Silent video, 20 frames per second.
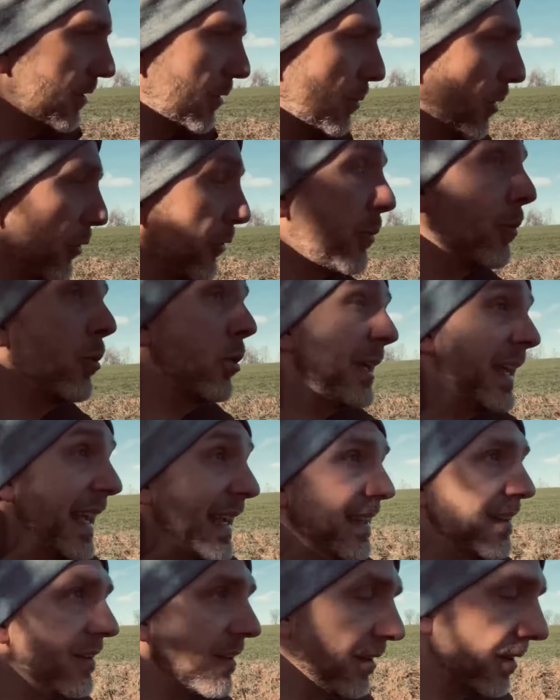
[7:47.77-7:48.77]
du brauchst
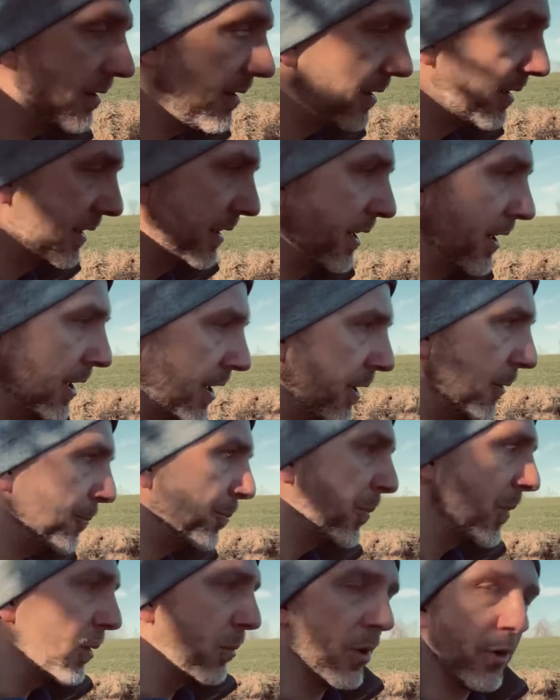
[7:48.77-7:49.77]
Projekte,
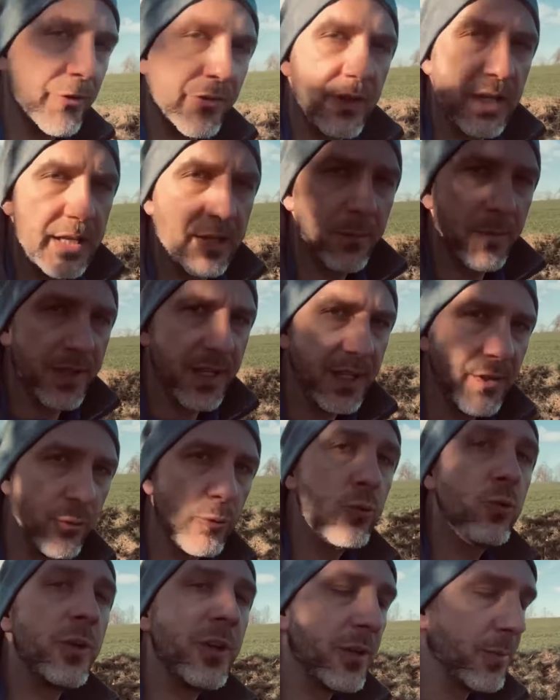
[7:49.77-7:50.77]
du brauchst Dinge, mit denen
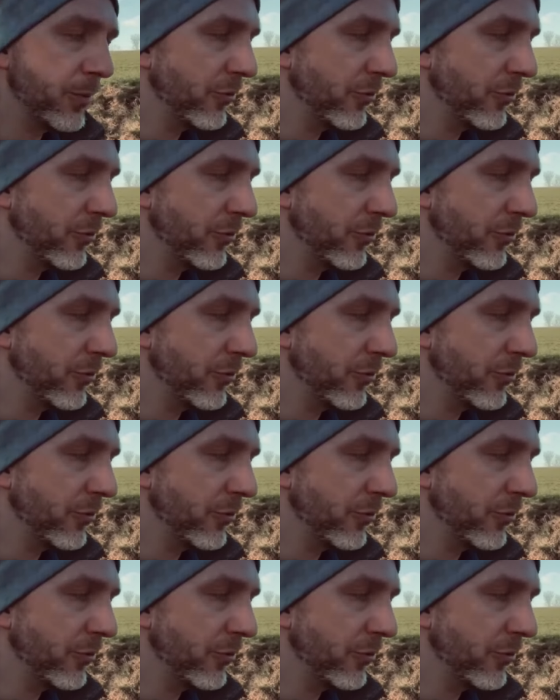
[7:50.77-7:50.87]
du dich